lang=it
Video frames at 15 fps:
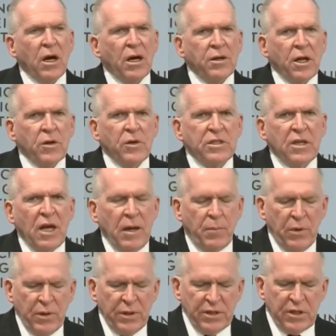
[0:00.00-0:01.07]
Un altro
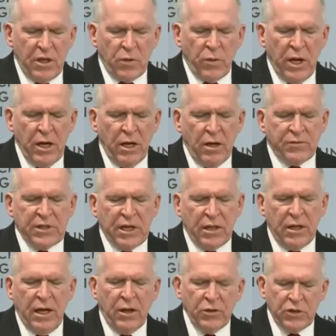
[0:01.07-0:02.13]
esempio è la gamma
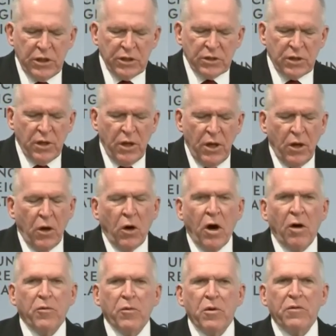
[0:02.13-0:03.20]
di tecnologie
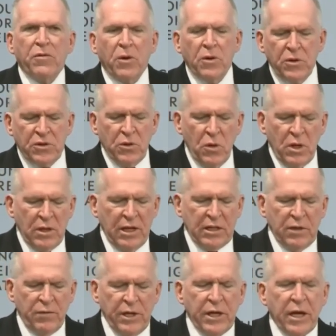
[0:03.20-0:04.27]
spesso indicate
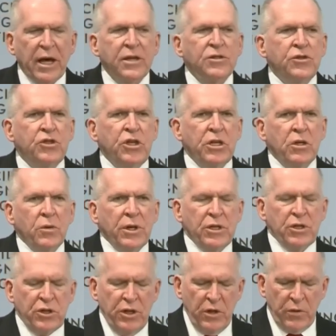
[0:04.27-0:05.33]
collettivamente come
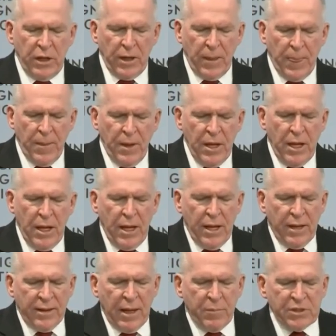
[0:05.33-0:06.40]
geoingegneria, che
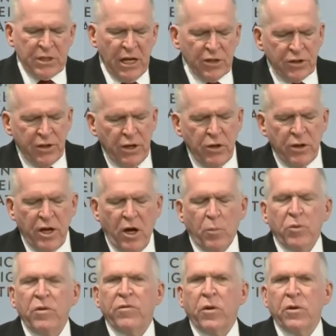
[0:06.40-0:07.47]
potenzialmente possono
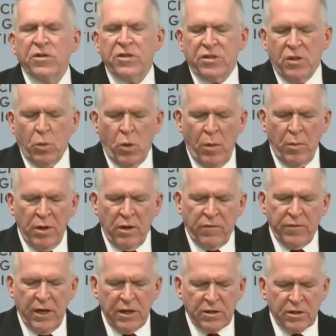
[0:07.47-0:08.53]
aiutare ad invertire gli effetti
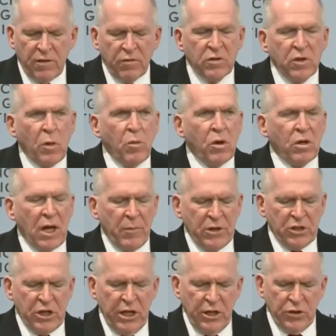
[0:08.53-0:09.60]
di riscaldamento del
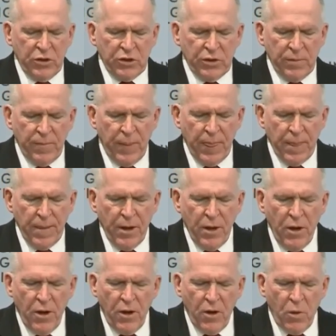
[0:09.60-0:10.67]
cambio climatico
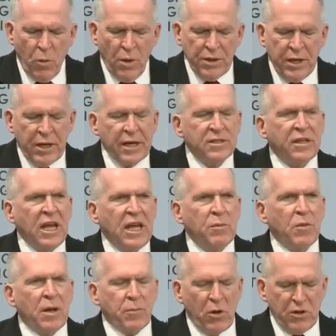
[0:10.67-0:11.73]
globale. Ciò che ha
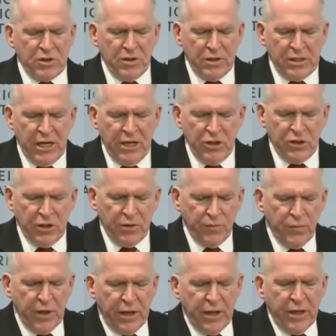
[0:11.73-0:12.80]
attirato la mia personale
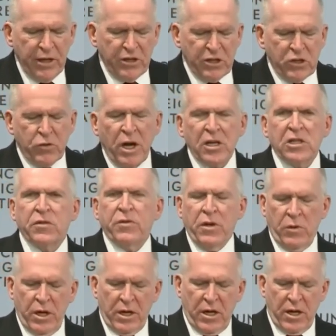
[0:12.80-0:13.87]
attenzione è
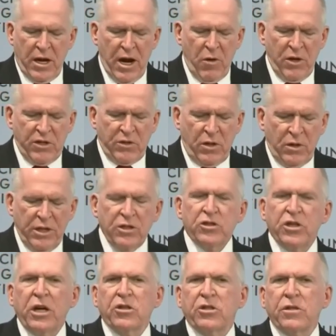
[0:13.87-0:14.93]
l'iniezione di aerosol
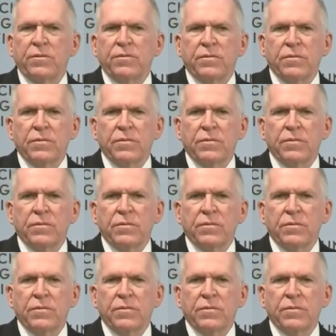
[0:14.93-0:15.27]
stratosferico,